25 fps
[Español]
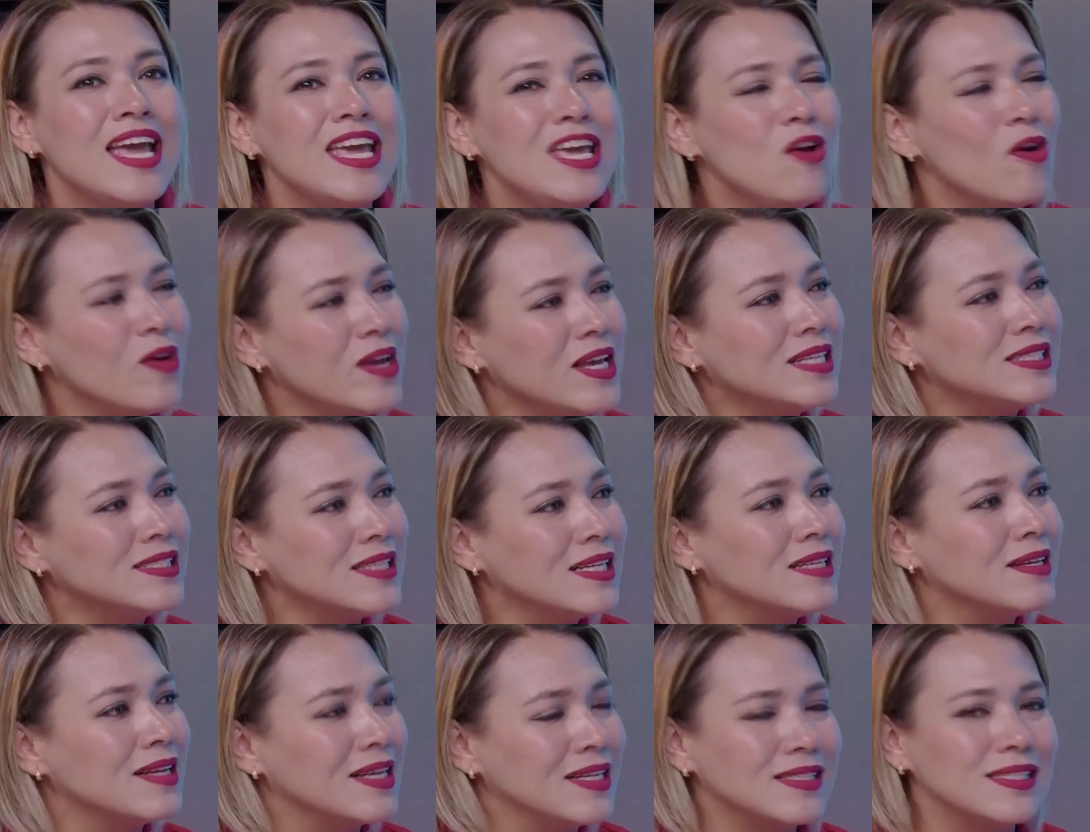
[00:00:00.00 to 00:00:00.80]
Y hoy
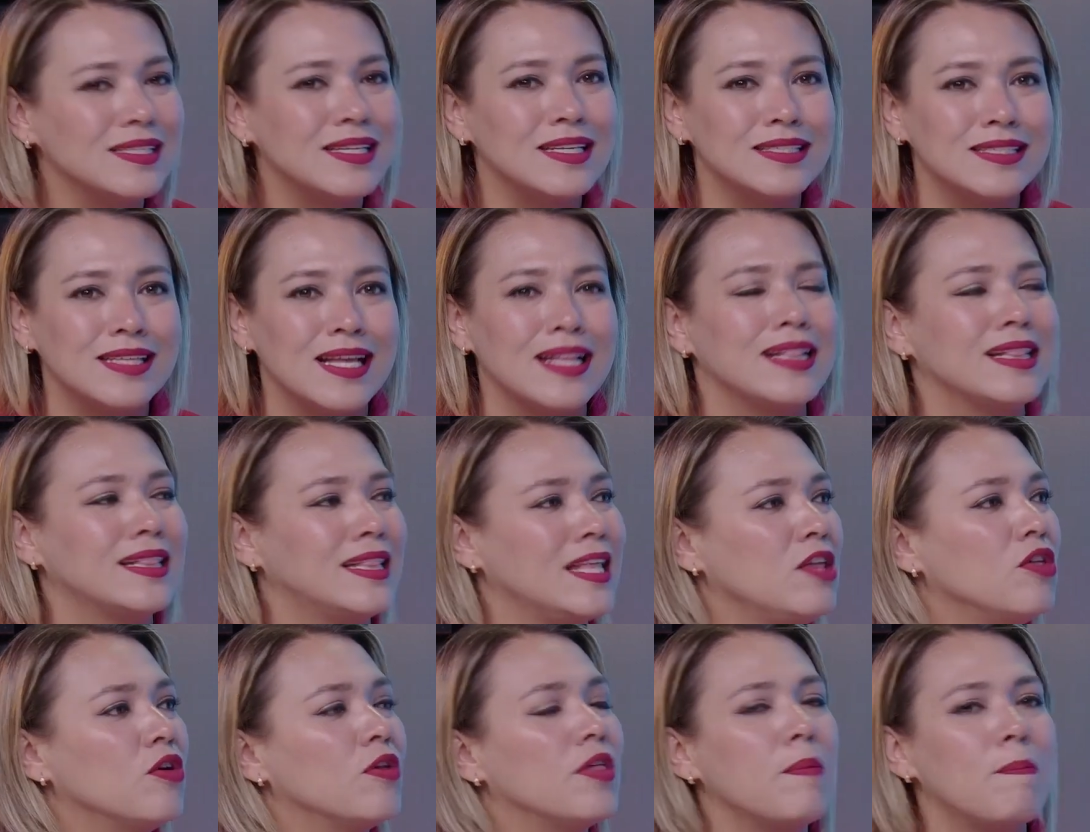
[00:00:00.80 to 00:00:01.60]
ese, ese
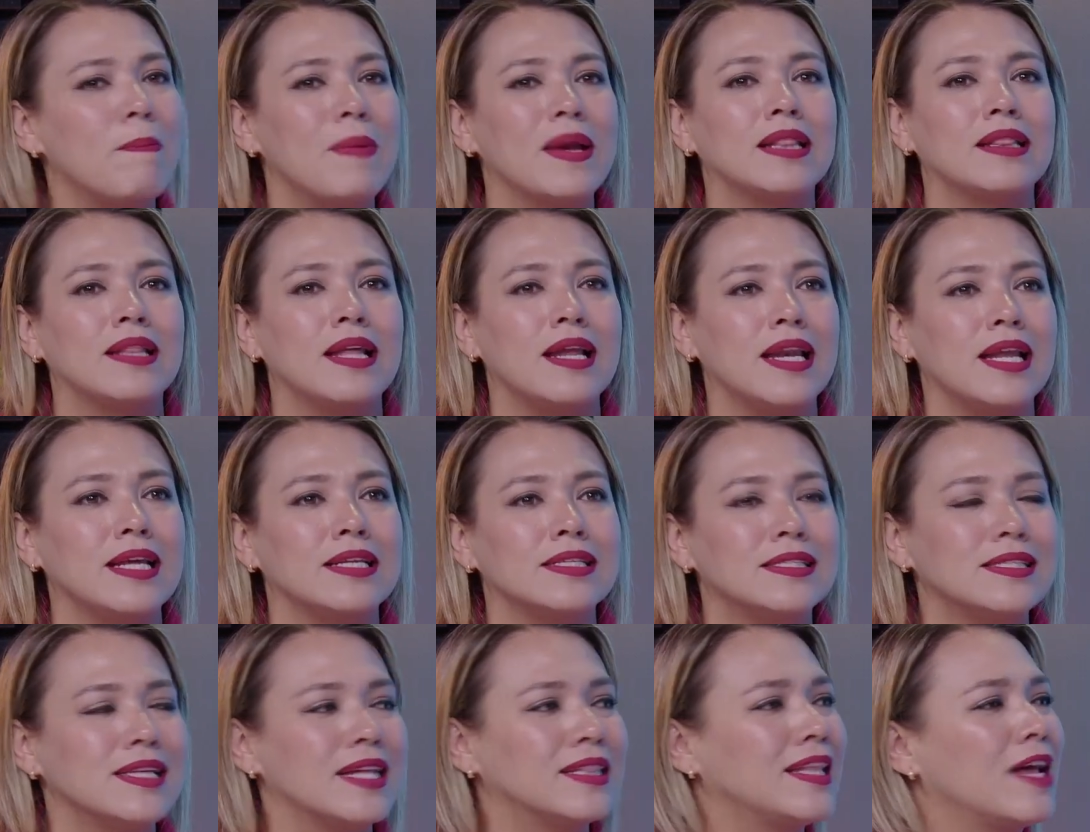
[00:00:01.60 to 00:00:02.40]
sentido de
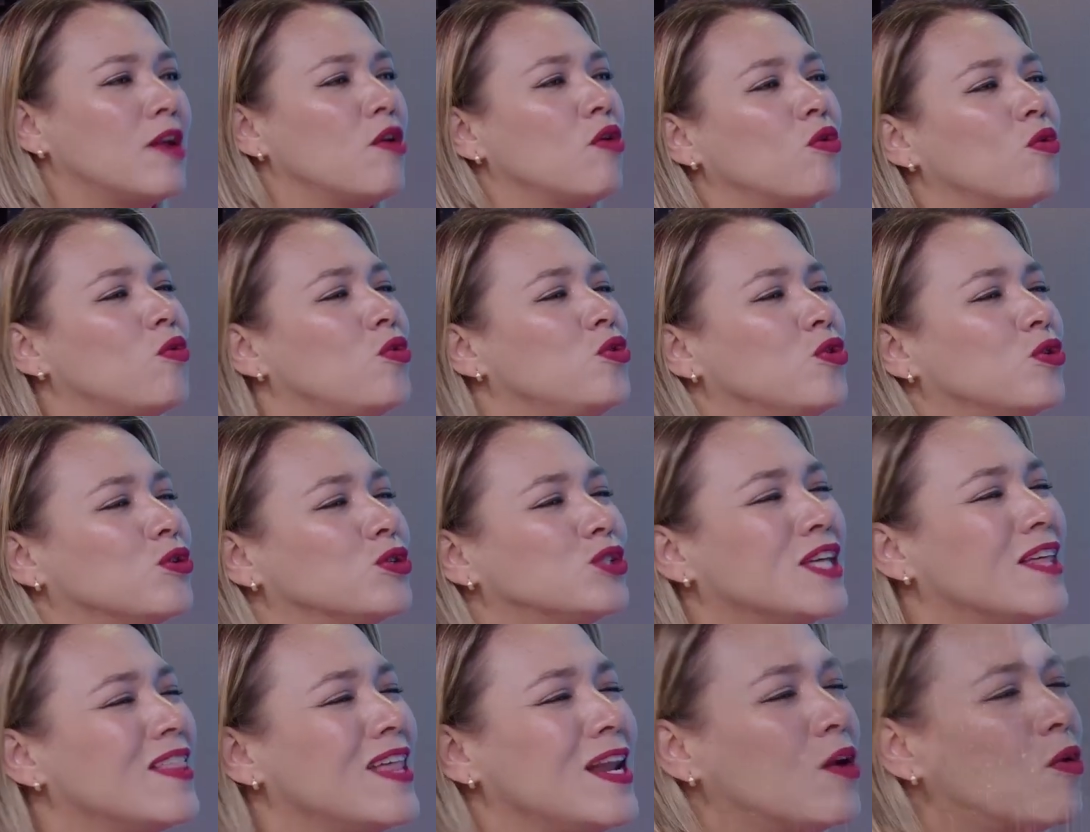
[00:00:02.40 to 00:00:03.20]
pertenencia tan
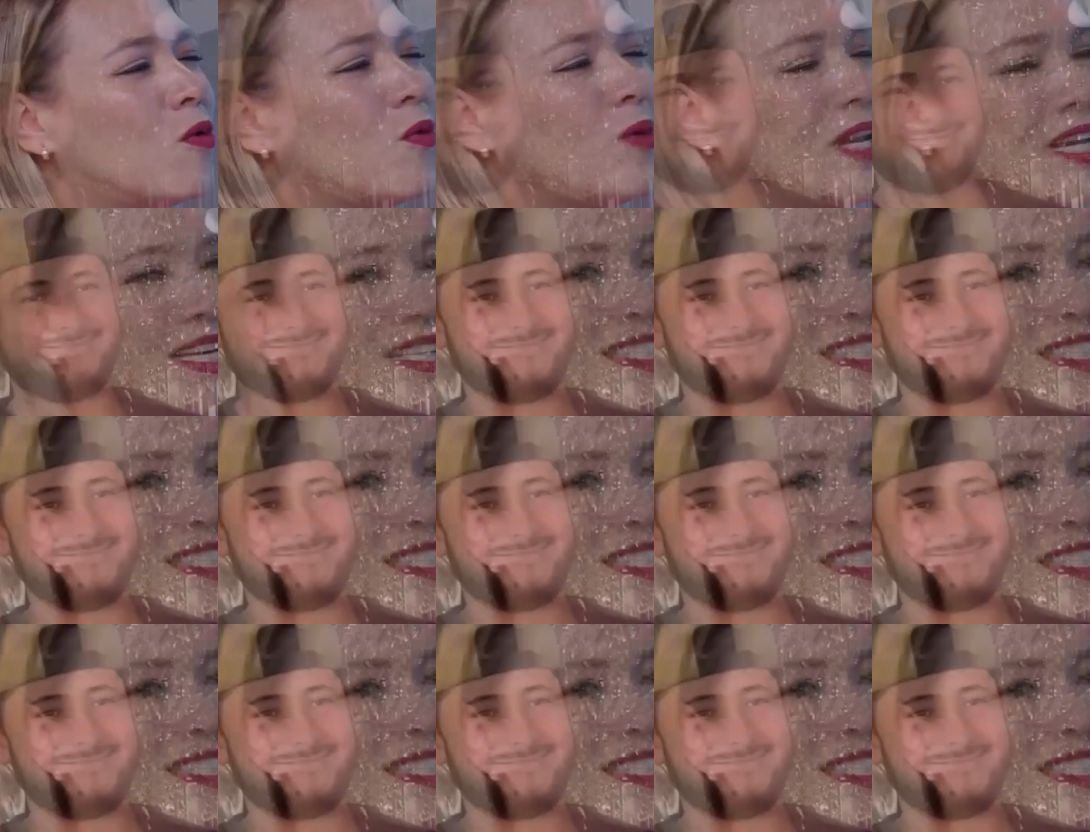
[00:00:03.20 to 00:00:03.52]
orgullosa del